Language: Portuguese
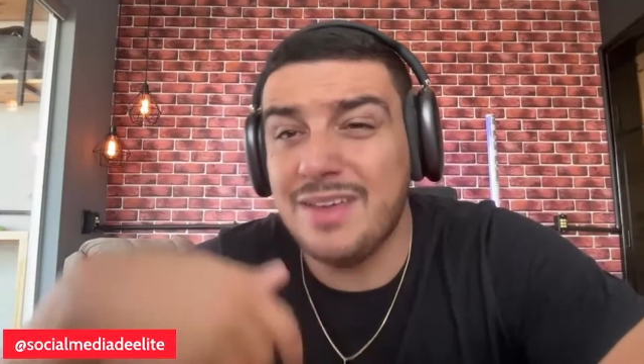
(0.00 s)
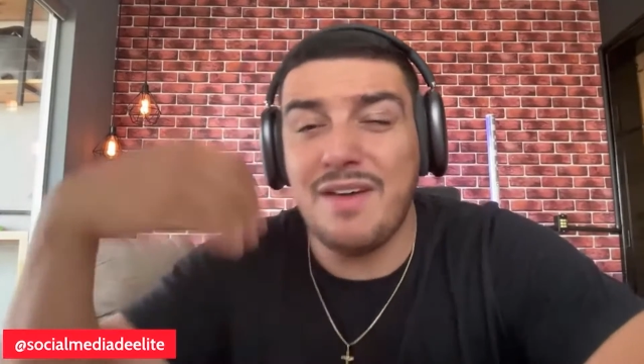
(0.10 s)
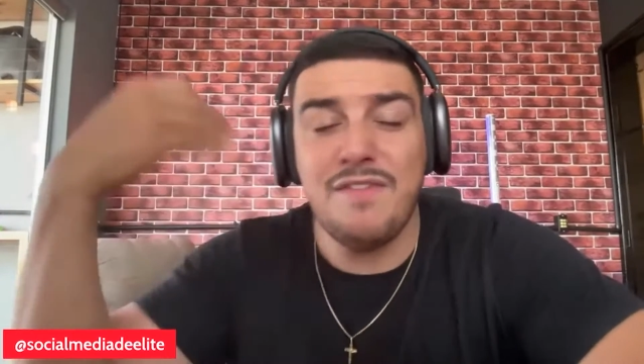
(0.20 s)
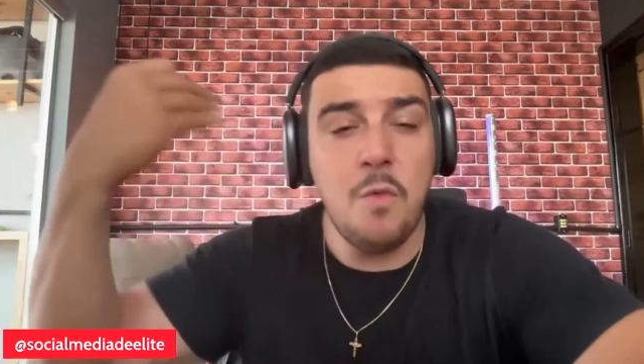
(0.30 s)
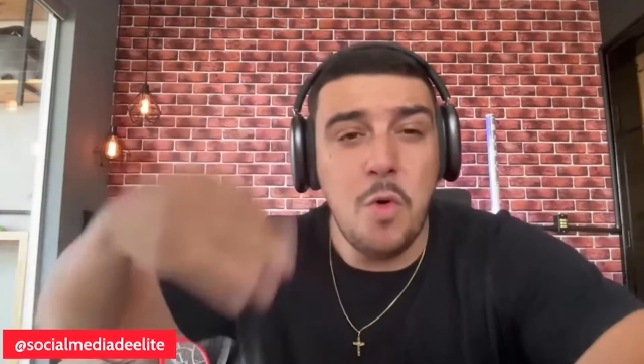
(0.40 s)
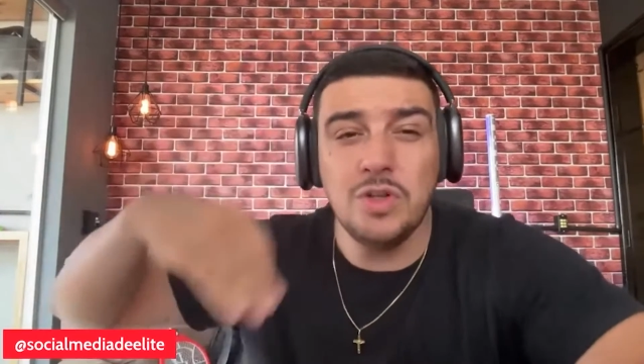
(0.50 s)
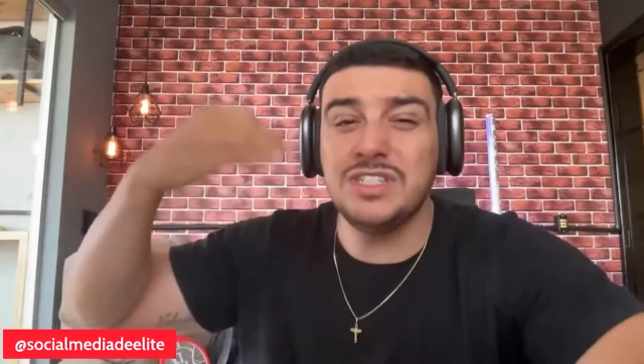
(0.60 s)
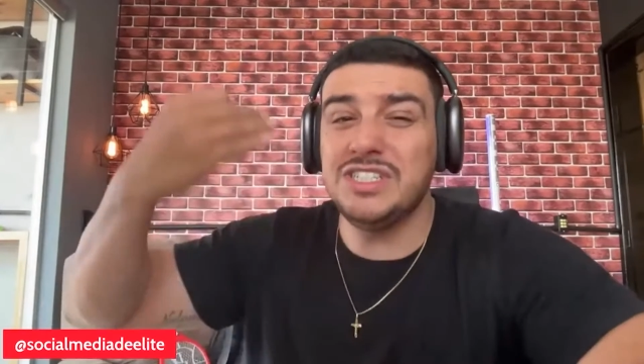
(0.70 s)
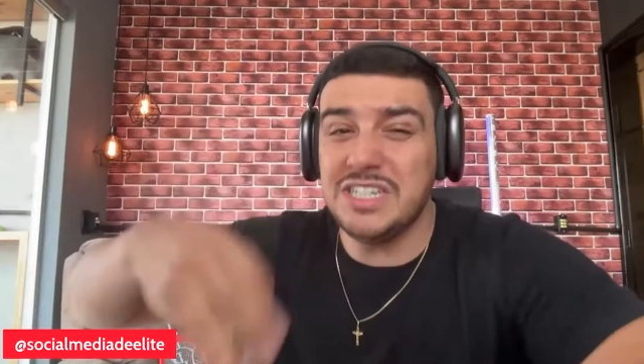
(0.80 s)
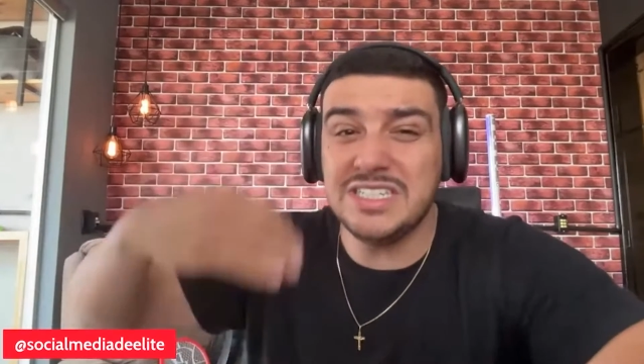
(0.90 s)
que ela vai ver um
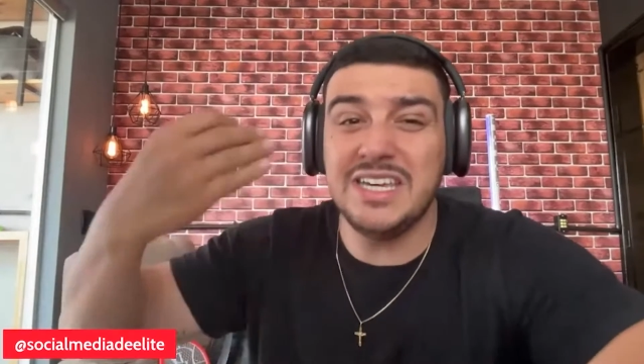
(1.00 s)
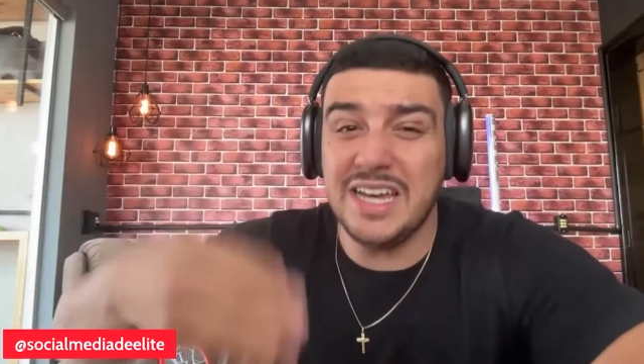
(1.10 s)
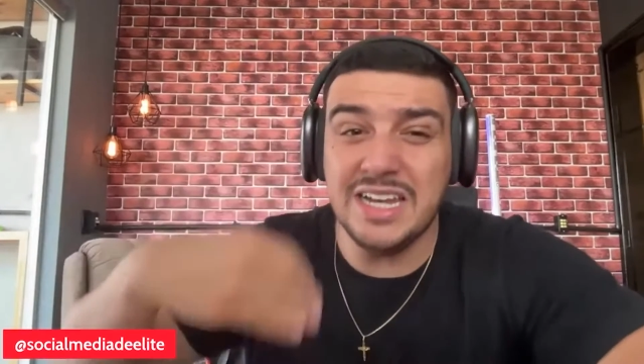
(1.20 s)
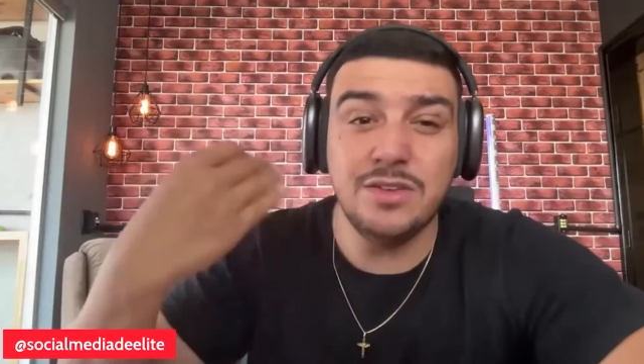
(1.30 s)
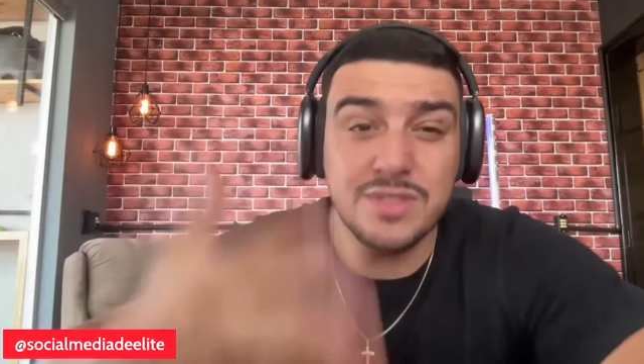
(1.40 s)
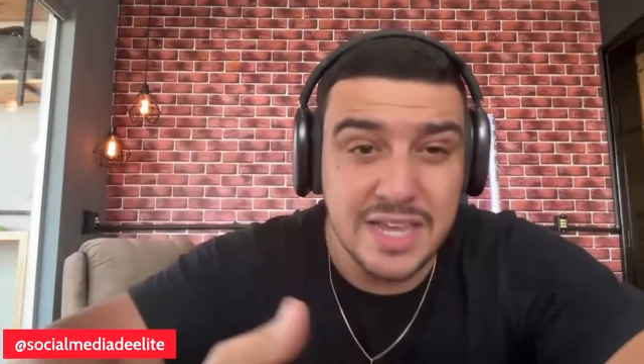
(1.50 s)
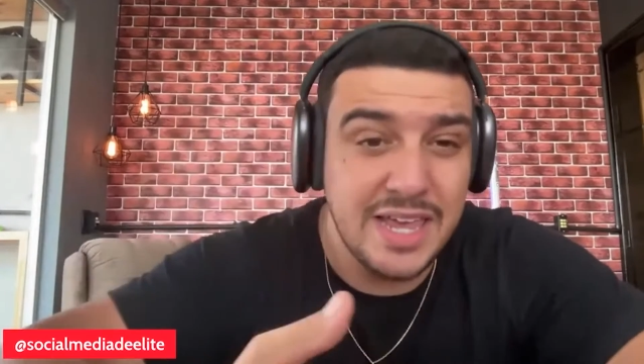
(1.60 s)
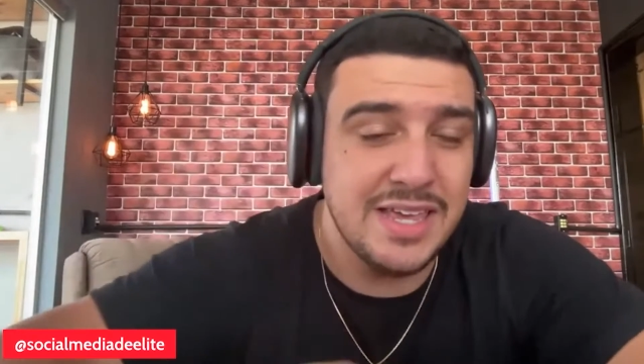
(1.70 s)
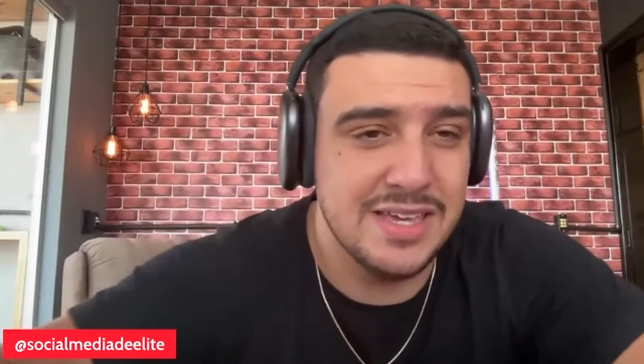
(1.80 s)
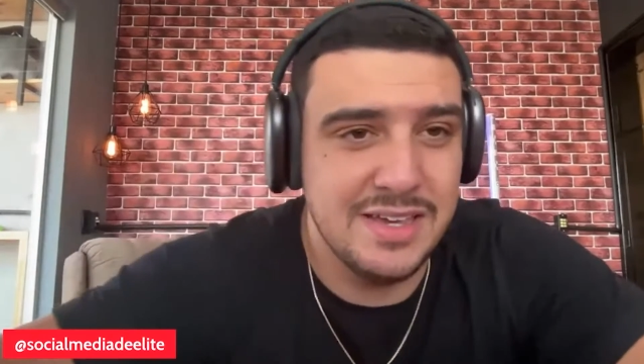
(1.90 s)
monte de gente que ela não
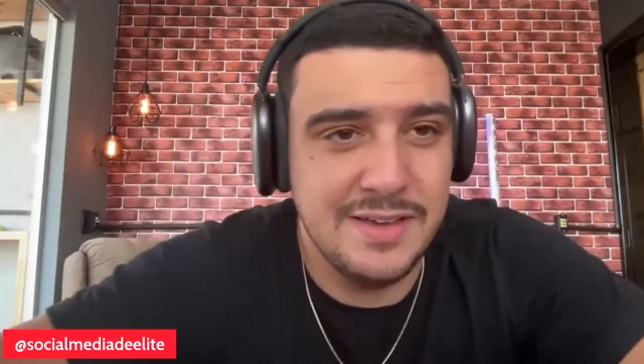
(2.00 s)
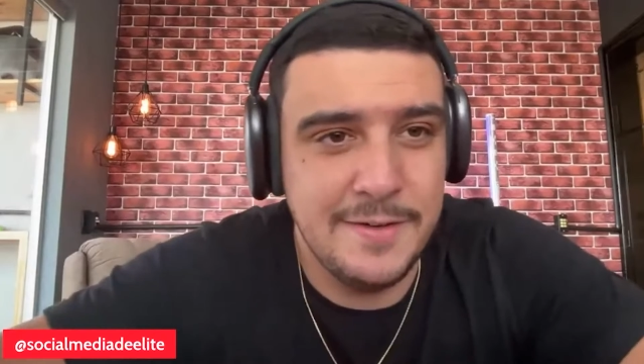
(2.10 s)
segue.